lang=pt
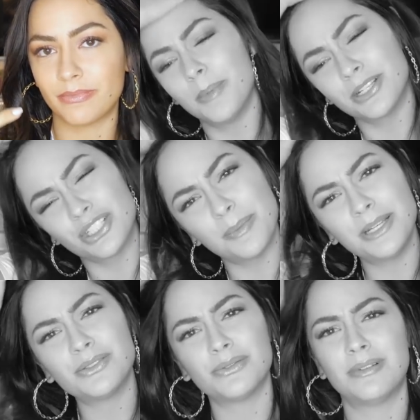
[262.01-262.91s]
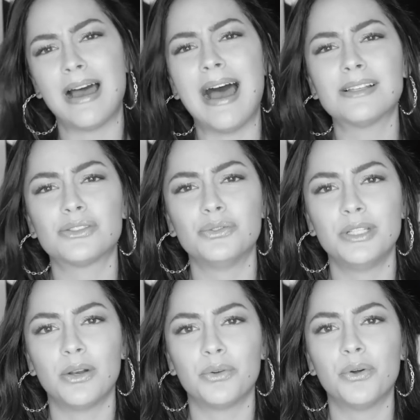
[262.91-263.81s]
Como é que chama isso? Ácido
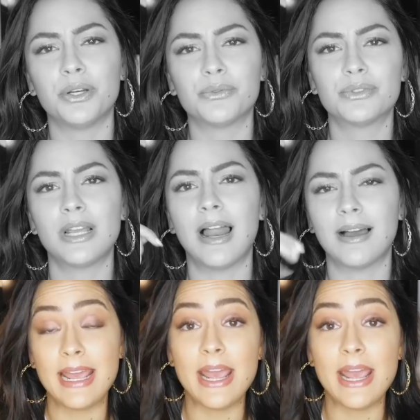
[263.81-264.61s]
hialurônico, sei lá.